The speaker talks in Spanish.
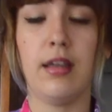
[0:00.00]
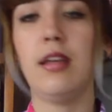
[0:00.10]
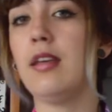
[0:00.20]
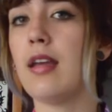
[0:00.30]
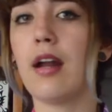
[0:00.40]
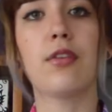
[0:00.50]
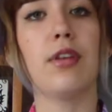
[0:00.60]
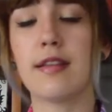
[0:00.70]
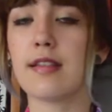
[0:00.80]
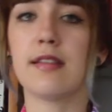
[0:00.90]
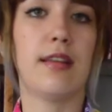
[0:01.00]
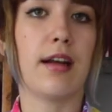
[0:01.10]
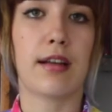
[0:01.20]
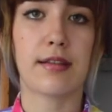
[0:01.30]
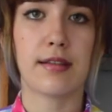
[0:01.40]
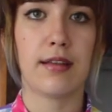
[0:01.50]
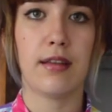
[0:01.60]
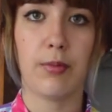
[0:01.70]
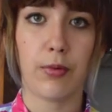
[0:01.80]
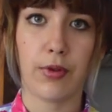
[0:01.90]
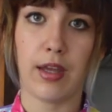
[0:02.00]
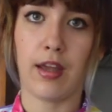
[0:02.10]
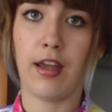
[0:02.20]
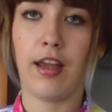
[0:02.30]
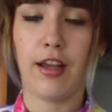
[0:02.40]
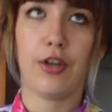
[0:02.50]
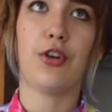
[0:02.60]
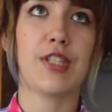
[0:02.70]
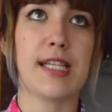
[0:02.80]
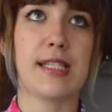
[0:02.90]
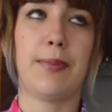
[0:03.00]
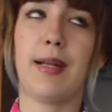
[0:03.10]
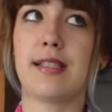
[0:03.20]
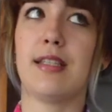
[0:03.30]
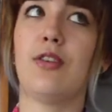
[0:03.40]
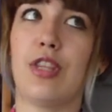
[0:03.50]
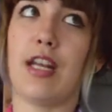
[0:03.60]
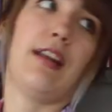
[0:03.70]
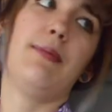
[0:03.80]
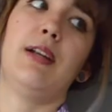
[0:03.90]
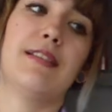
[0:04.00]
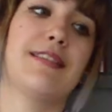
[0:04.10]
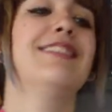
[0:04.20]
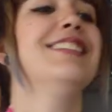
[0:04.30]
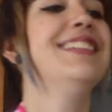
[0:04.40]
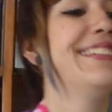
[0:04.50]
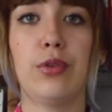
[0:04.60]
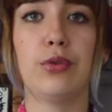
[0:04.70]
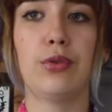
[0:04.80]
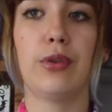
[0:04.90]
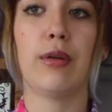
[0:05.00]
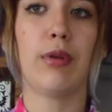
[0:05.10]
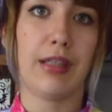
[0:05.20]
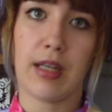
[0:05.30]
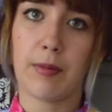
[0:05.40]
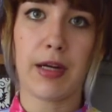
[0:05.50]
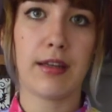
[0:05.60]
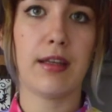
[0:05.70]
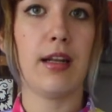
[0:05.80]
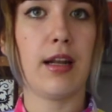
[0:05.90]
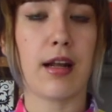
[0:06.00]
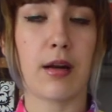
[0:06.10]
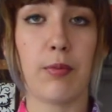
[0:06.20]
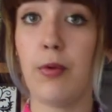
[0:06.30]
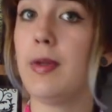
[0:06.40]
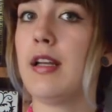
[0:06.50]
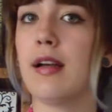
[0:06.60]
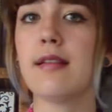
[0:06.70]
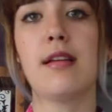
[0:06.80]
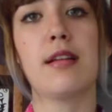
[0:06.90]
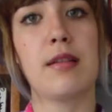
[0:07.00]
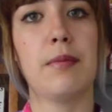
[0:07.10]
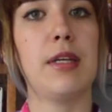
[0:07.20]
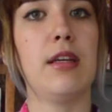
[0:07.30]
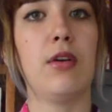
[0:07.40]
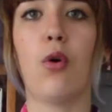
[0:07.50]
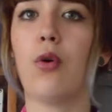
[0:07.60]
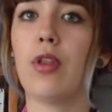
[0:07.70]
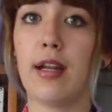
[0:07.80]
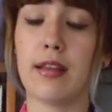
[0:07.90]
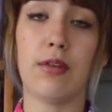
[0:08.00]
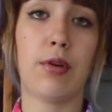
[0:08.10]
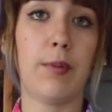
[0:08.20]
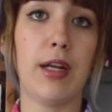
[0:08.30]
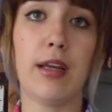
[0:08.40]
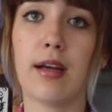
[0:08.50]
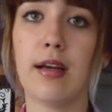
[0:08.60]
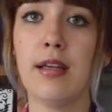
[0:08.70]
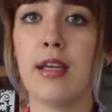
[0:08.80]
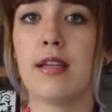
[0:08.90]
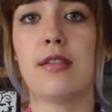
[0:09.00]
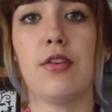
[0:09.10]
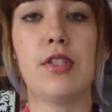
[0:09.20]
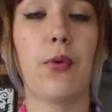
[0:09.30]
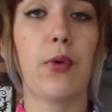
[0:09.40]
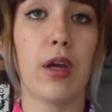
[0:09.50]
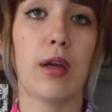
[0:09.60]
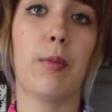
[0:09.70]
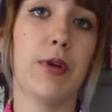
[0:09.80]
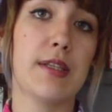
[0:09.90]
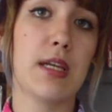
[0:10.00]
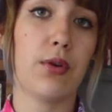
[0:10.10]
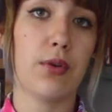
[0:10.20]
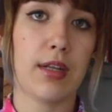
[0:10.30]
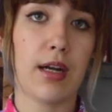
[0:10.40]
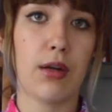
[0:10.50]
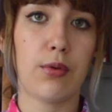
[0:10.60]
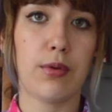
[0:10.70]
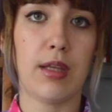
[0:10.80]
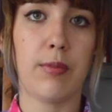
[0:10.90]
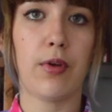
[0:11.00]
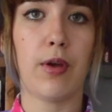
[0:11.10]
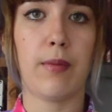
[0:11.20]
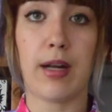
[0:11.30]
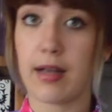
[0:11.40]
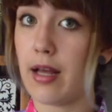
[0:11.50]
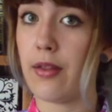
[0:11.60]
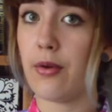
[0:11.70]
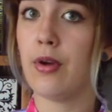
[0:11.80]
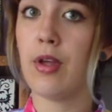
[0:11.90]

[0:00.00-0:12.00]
y ya no necesitarás ese tipo de cosas de plástico terribles. Tú en cualquier parte de la República, si eres de México o de Latinoamérica, estoy seguro de que puedes encontrar algún tipo de mercado,